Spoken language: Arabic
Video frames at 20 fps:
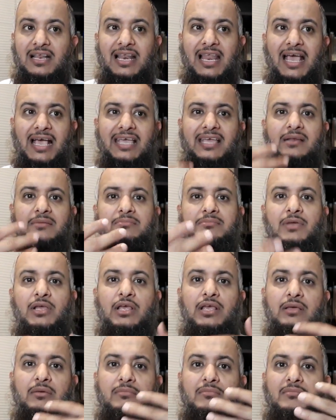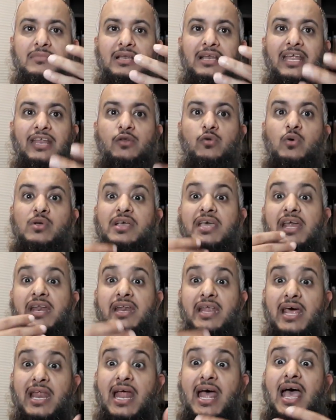لكن من لانه
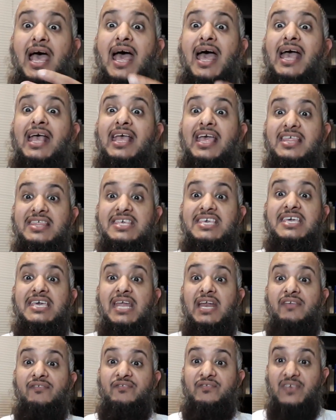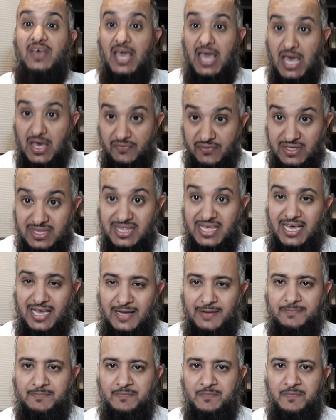كررها كثيرا
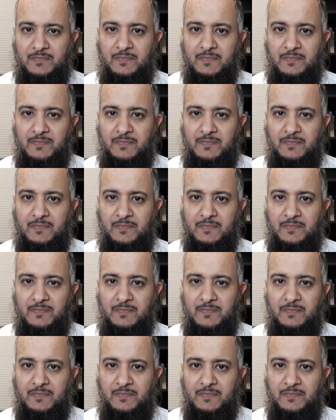فحفظها